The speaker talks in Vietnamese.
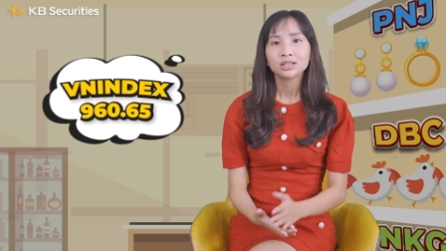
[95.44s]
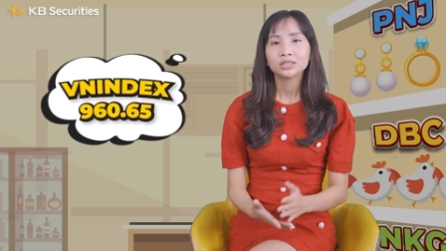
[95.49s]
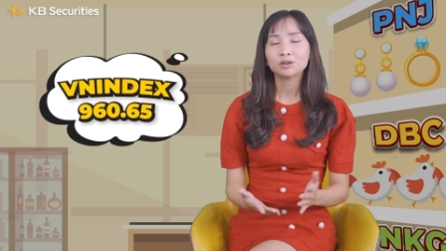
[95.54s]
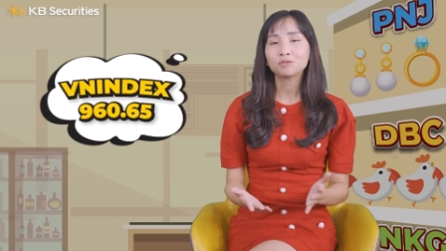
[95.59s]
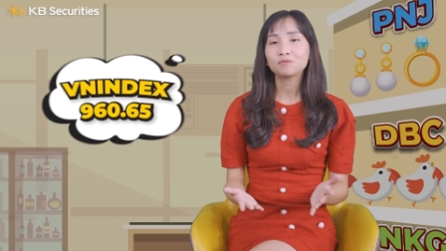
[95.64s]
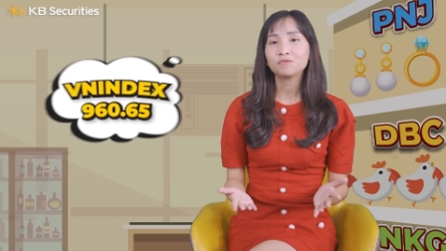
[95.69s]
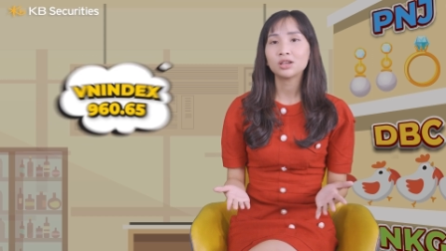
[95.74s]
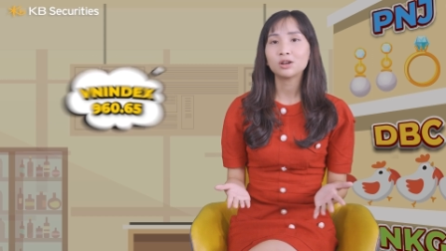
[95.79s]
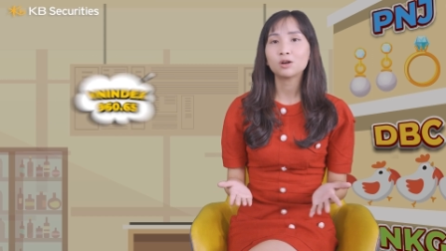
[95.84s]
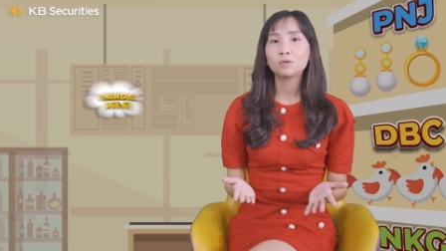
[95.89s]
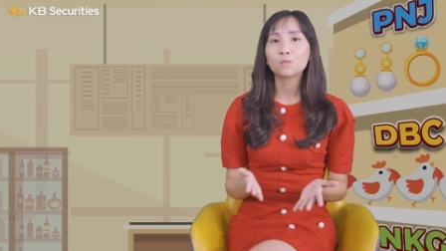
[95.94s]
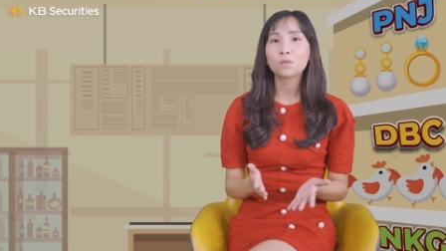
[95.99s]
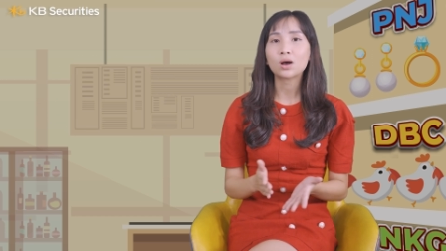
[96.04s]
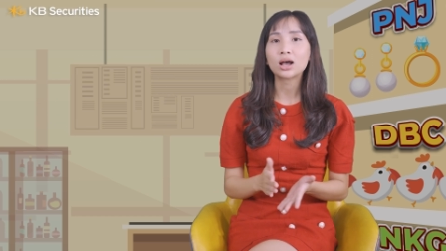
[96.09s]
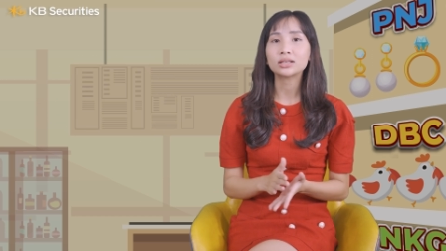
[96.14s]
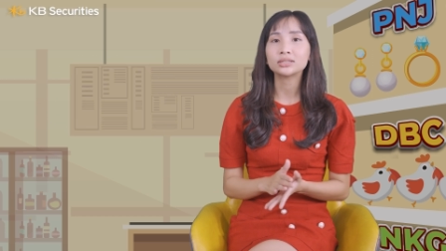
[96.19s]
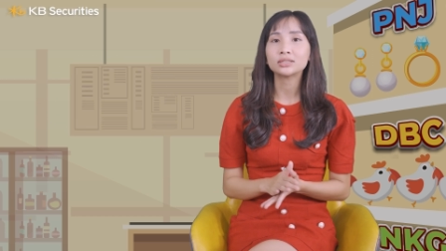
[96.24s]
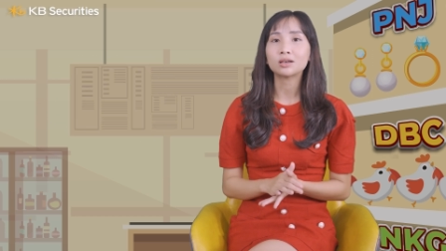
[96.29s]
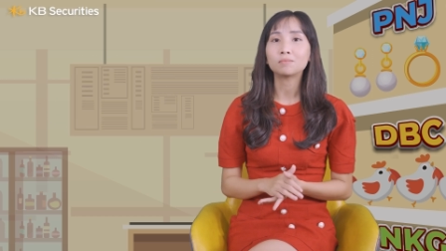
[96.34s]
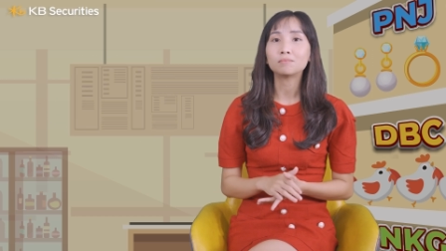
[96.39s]
Trong phiên hôm
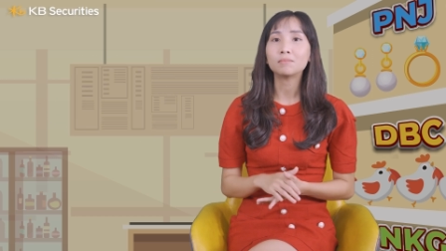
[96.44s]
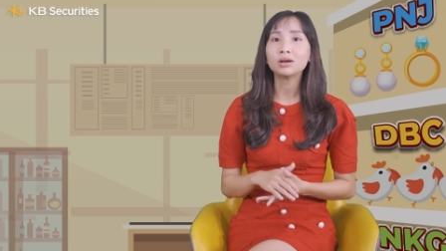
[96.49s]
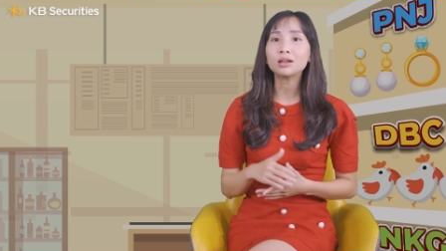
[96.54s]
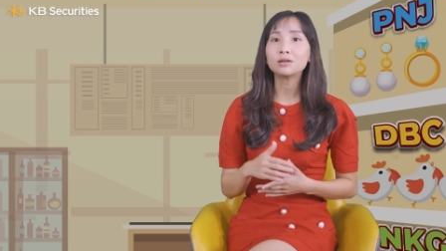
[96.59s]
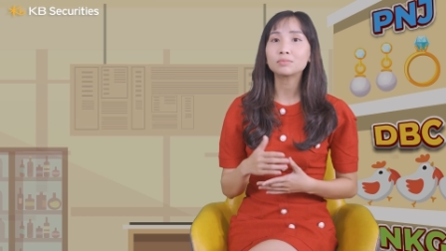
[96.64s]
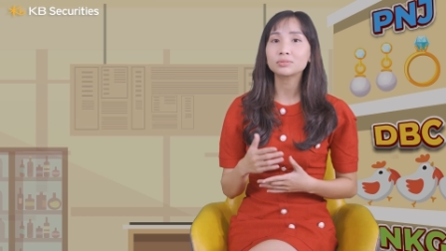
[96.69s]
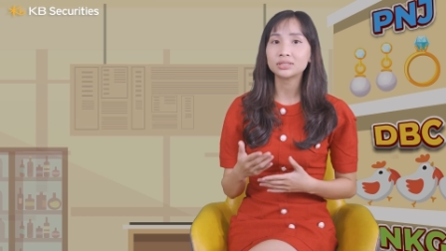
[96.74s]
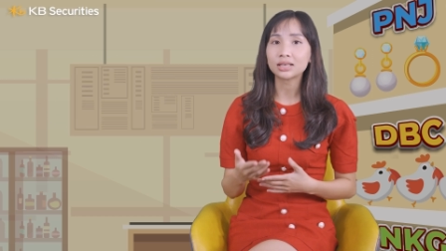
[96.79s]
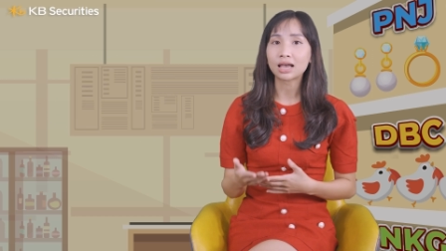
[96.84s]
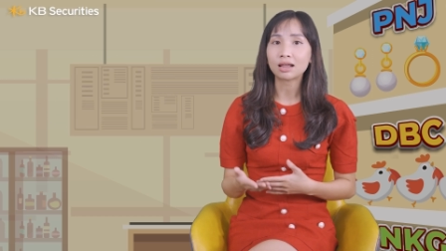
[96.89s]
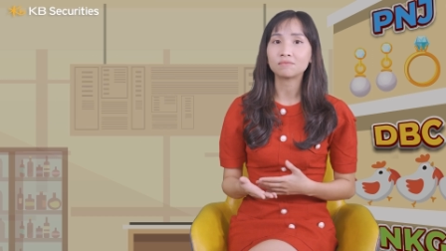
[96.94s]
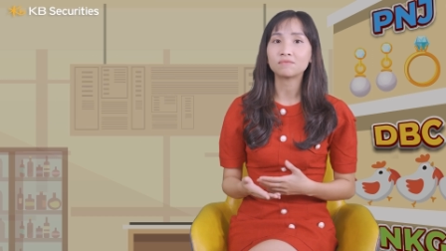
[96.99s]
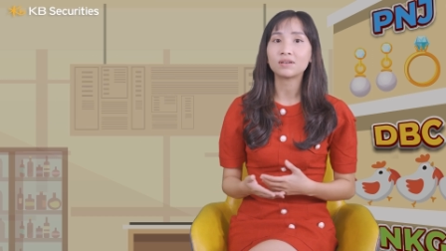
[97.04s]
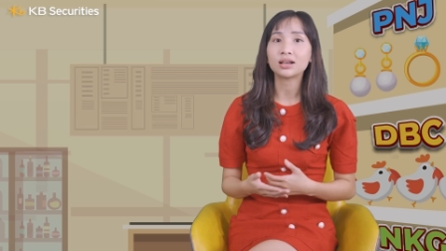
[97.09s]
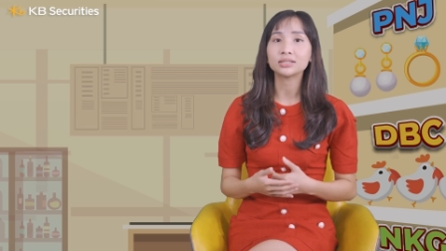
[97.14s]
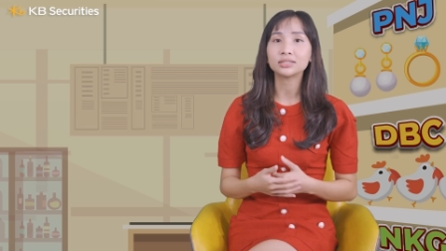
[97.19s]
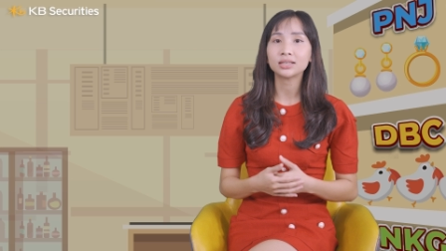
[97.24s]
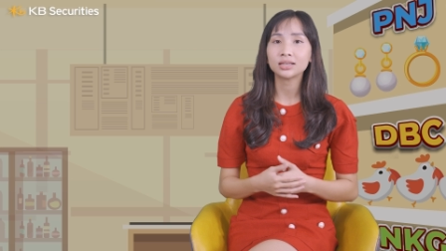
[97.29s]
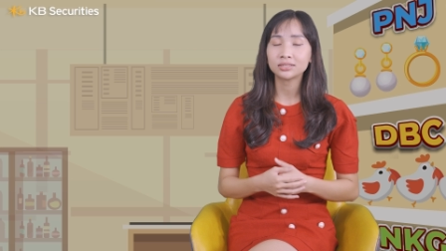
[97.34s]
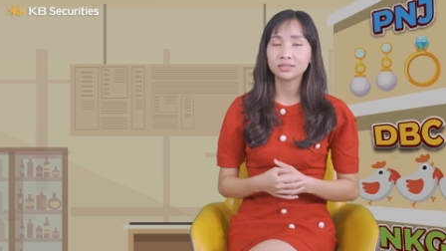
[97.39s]
qua, dòng bất động sản
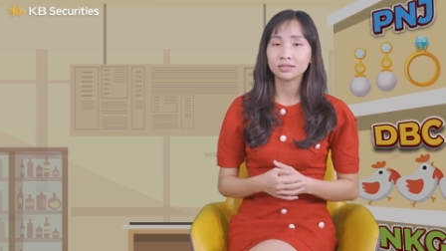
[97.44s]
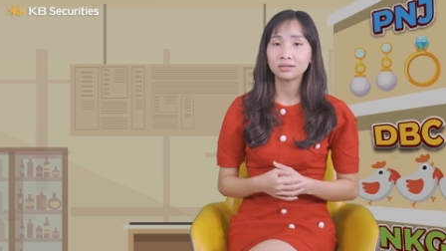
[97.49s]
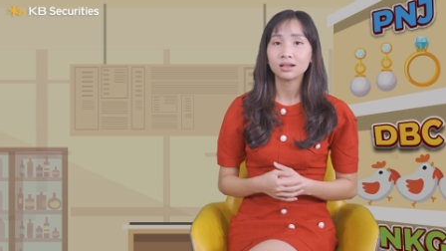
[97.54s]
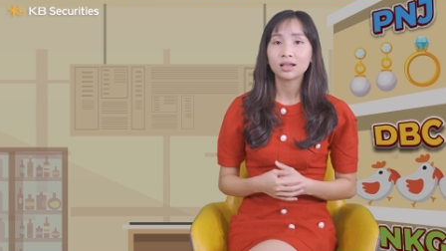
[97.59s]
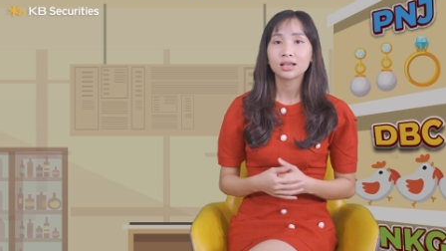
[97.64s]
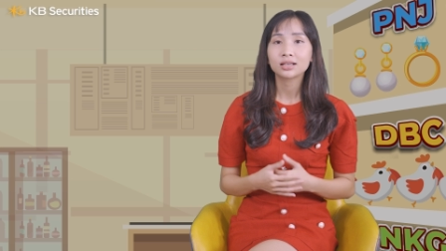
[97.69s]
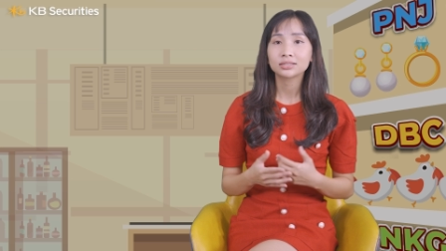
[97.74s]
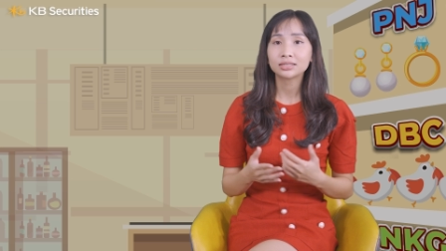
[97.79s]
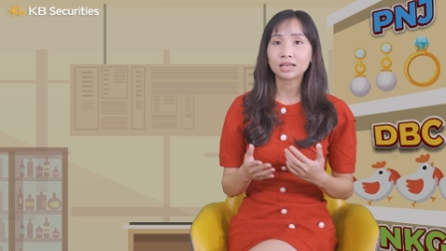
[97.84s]
và xây dựng